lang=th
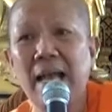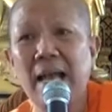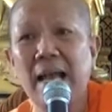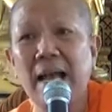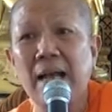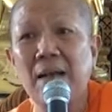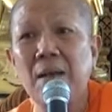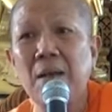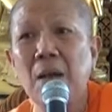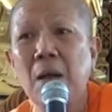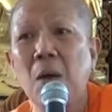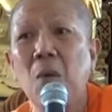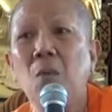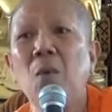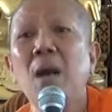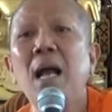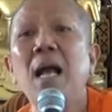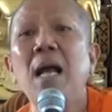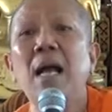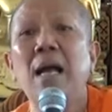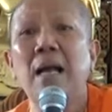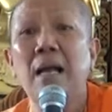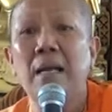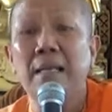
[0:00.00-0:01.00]
นาง
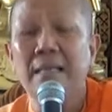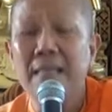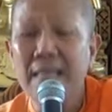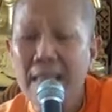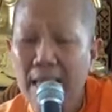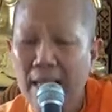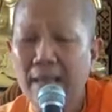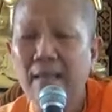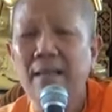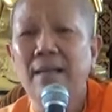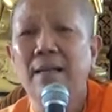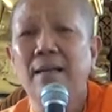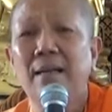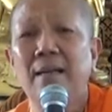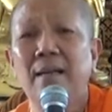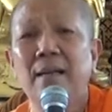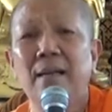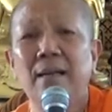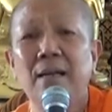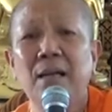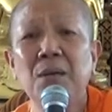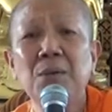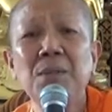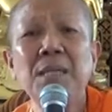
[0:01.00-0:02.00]
ว่า เนี่ย
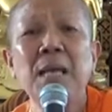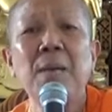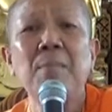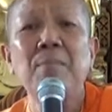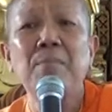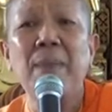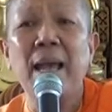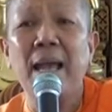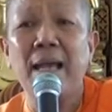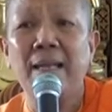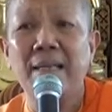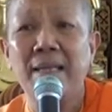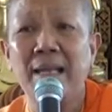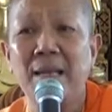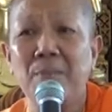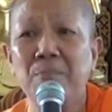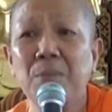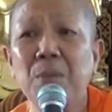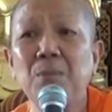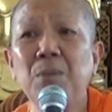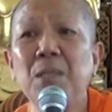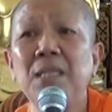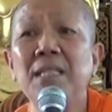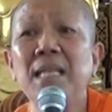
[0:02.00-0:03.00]
ครุธรรมแปดเนี่ย
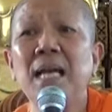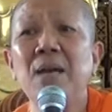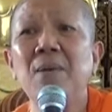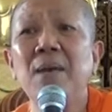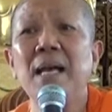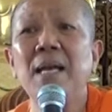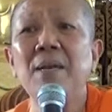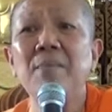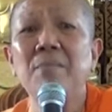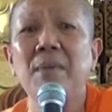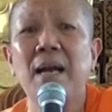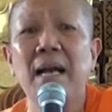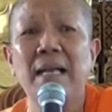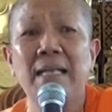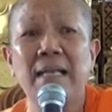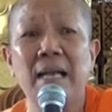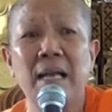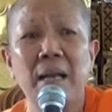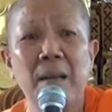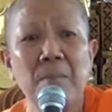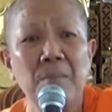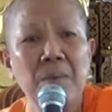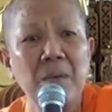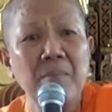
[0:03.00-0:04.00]
พระพุทธเจ้าให้มาเนี่
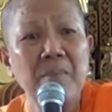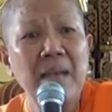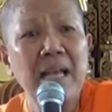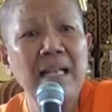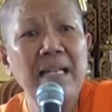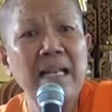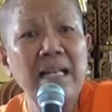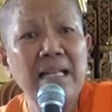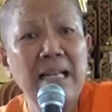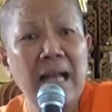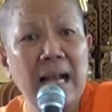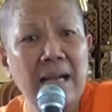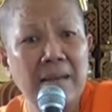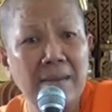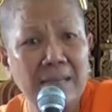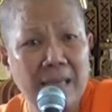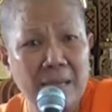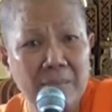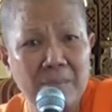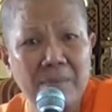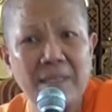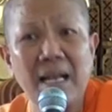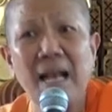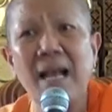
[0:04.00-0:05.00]
ย พระแม่นานาง
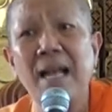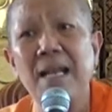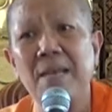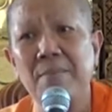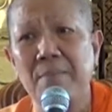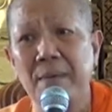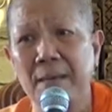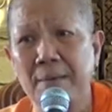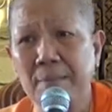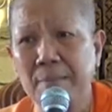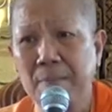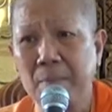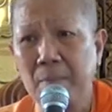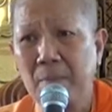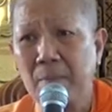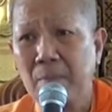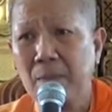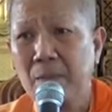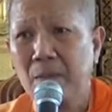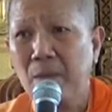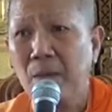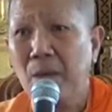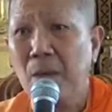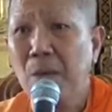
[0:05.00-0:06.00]
รับได้ไหม
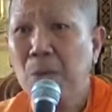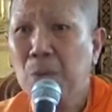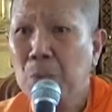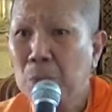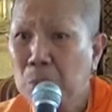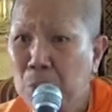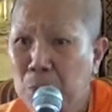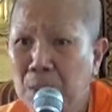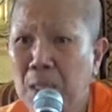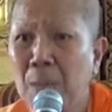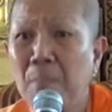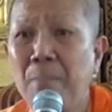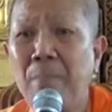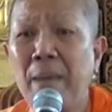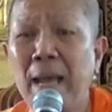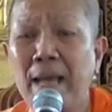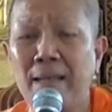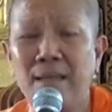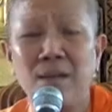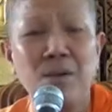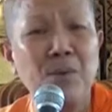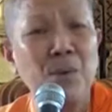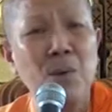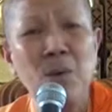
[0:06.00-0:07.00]
ครุธรรมแป
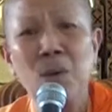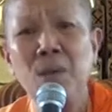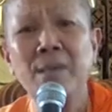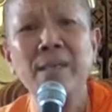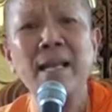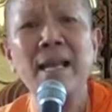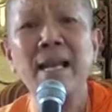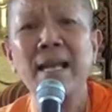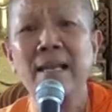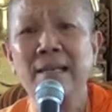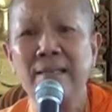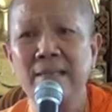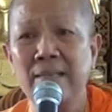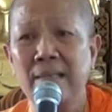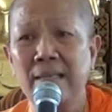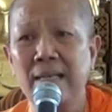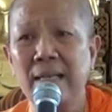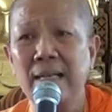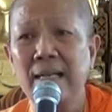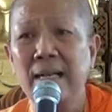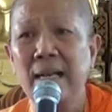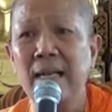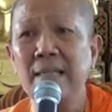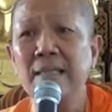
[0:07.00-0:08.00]
ดเนี่ยข้อแรกเลย
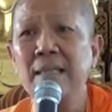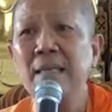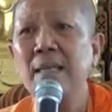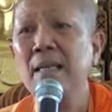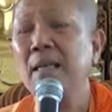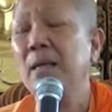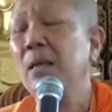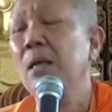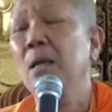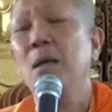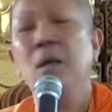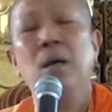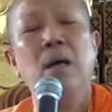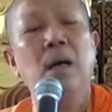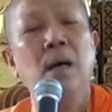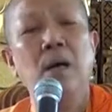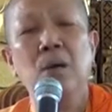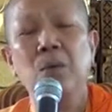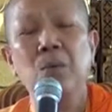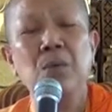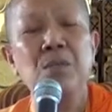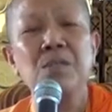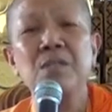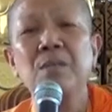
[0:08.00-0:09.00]
นะคะที่
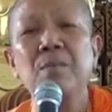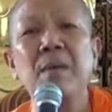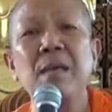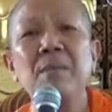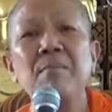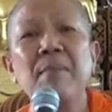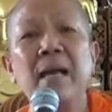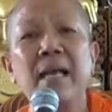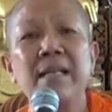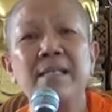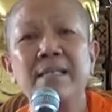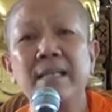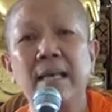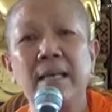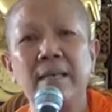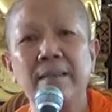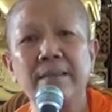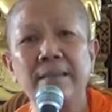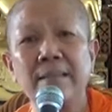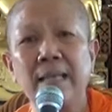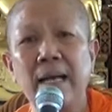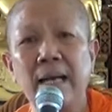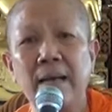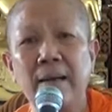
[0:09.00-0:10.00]
คนสมัยใหม่จะ
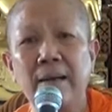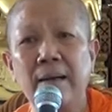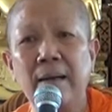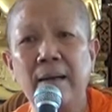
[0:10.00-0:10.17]
จะ